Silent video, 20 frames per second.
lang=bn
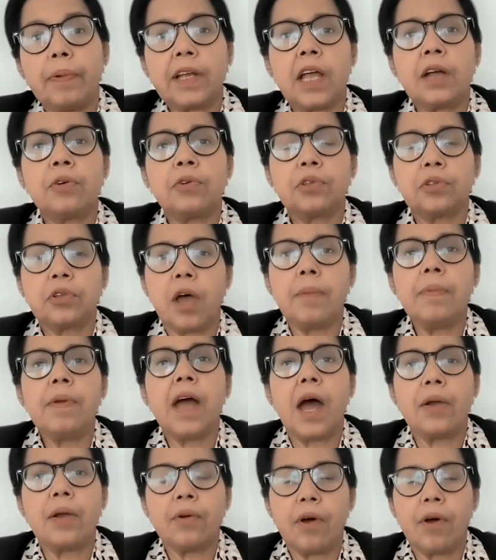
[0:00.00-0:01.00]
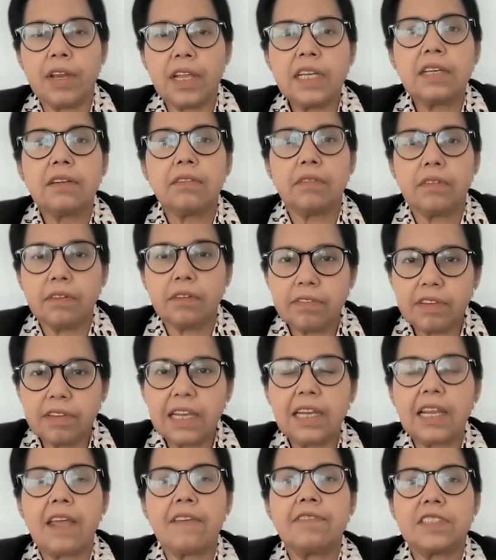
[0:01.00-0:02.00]
অপেক্ষা করতে হবে আরো অনেক
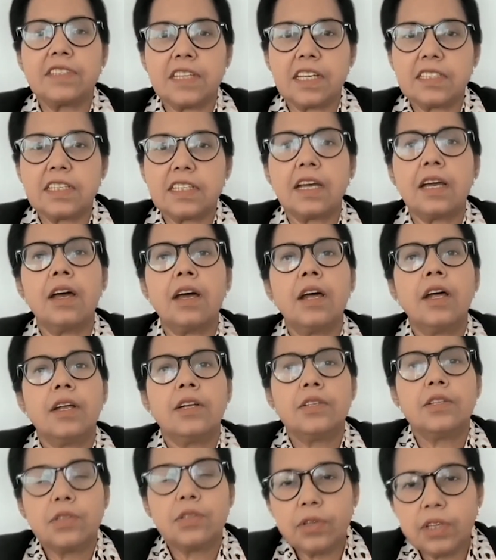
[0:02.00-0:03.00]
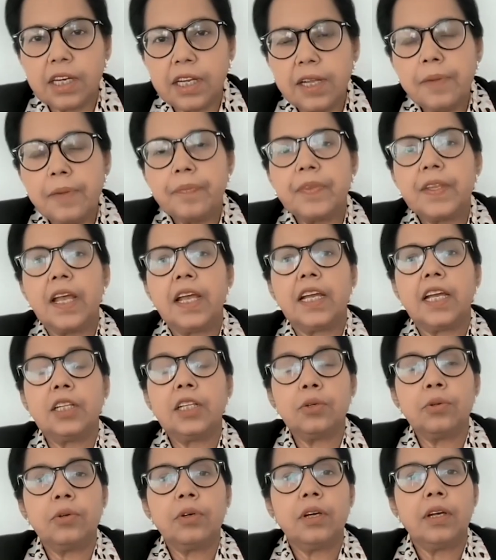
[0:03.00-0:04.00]
রিয়েল লাইফ ডেটা জন্যে
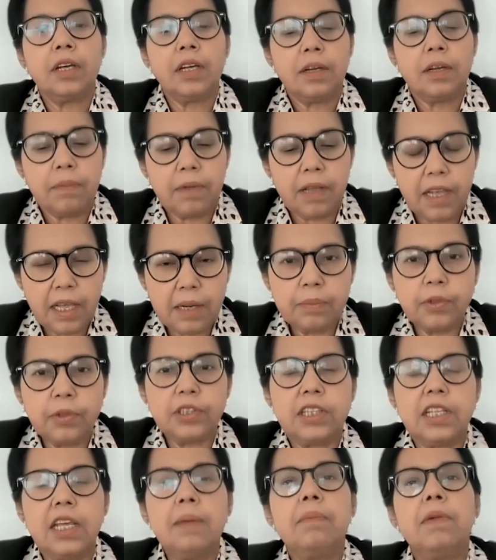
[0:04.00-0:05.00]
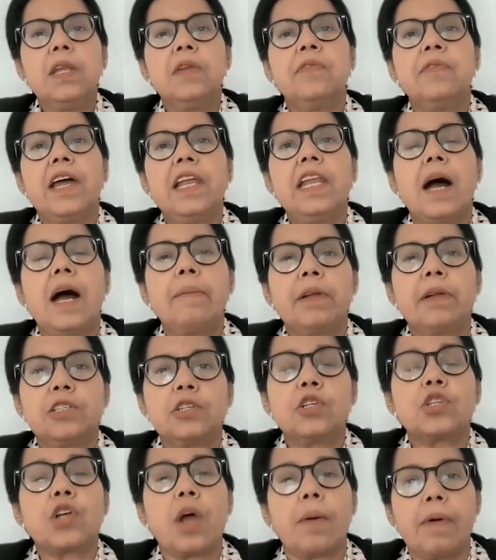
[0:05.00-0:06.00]
কিন্তু এর মধ্যে মিনওয়াইল আমরা
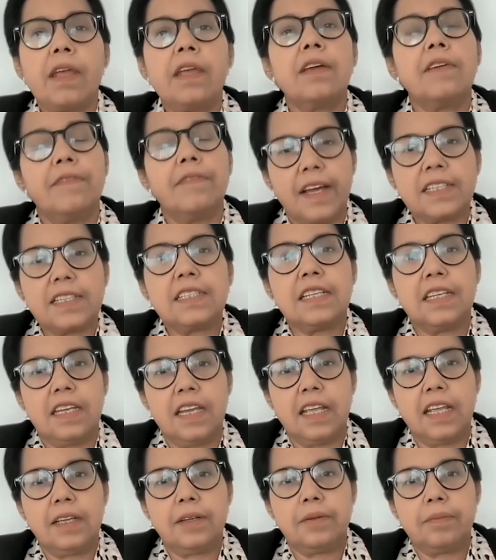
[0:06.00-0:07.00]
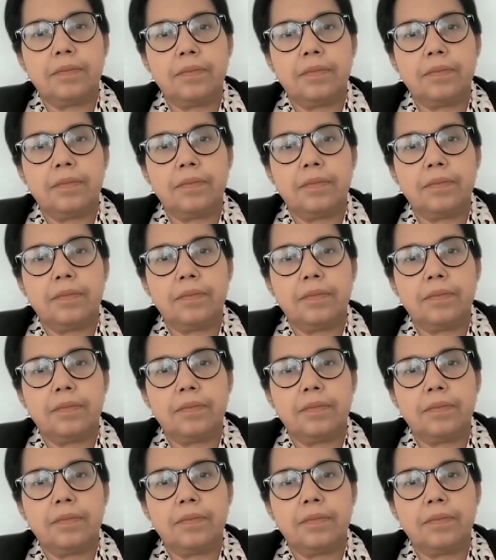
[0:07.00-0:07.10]
যেন সবাই ভ্যাকসিন নেই